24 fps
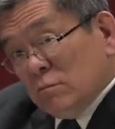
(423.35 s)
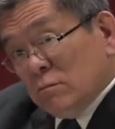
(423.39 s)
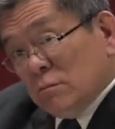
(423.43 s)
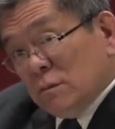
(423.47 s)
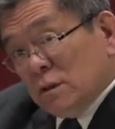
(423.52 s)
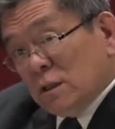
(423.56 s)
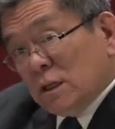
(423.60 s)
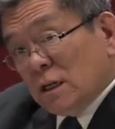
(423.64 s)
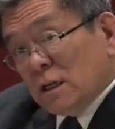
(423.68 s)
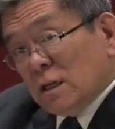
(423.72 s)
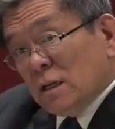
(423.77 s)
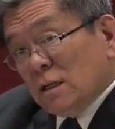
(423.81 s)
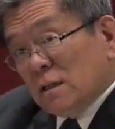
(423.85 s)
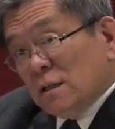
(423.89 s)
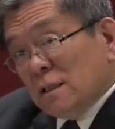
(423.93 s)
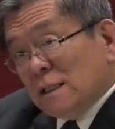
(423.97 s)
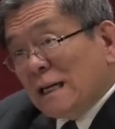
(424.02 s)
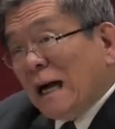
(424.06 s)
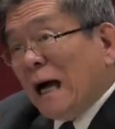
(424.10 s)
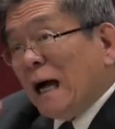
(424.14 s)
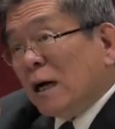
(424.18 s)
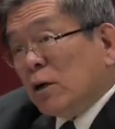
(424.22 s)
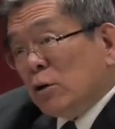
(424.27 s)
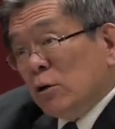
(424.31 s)
这个
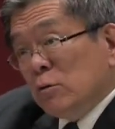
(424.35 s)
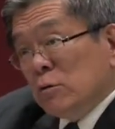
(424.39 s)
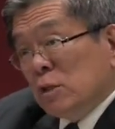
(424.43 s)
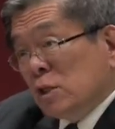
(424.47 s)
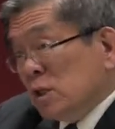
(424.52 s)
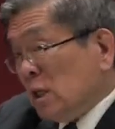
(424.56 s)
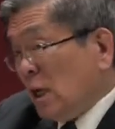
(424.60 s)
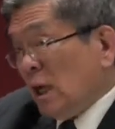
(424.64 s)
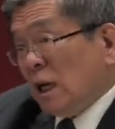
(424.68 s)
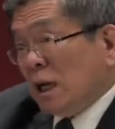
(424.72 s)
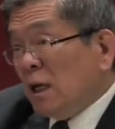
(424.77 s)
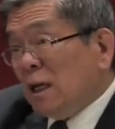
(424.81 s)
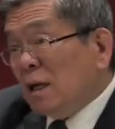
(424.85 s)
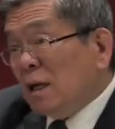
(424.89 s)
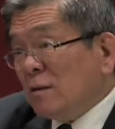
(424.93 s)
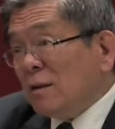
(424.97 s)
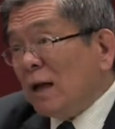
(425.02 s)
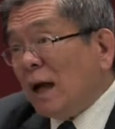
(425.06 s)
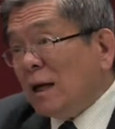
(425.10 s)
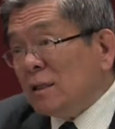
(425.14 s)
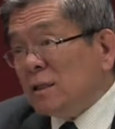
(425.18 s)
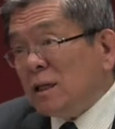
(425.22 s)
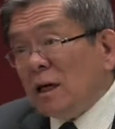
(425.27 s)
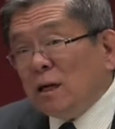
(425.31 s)
架构整个
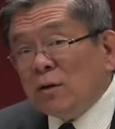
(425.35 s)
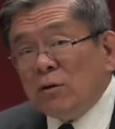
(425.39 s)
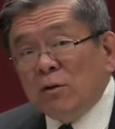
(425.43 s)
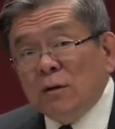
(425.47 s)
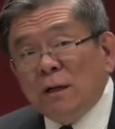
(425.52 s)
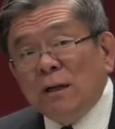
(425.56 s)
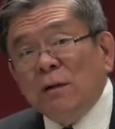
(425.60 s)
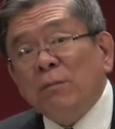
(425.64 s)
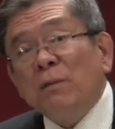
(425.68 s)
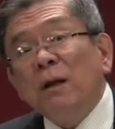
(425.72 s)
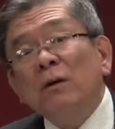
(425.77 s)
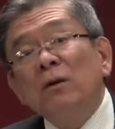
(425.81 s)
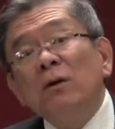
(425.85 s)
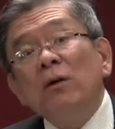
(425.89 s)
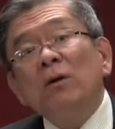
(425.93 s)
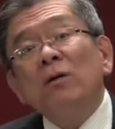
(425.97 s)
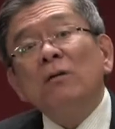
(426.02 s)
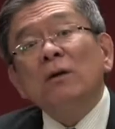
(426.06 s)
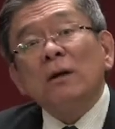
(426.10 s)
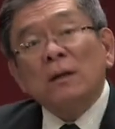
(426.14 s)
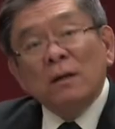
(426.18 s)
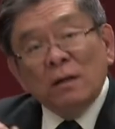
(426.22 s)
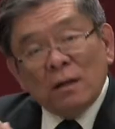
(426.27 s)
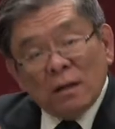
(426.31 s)
大架构，里面有
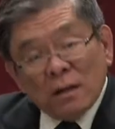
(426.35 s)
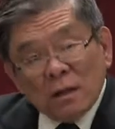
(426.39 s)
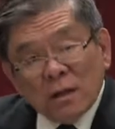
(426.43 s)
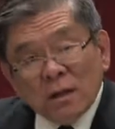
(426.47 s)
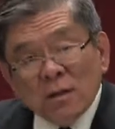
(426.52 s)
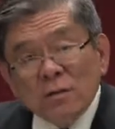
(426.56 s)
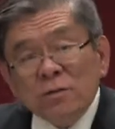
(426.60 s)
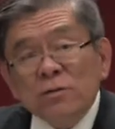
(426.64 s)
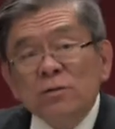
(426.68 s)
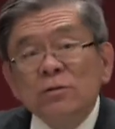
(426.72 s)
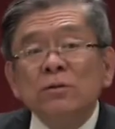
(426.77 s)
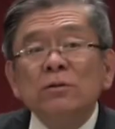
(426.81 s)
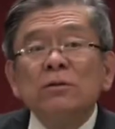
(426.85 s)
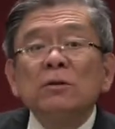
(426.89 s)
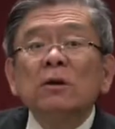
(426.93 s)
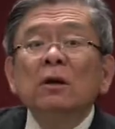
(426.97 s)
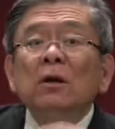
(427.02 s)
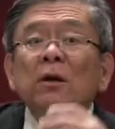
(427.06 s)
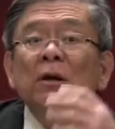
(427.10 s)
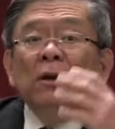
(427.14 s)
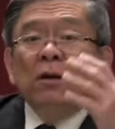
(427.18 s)
恩典的应许，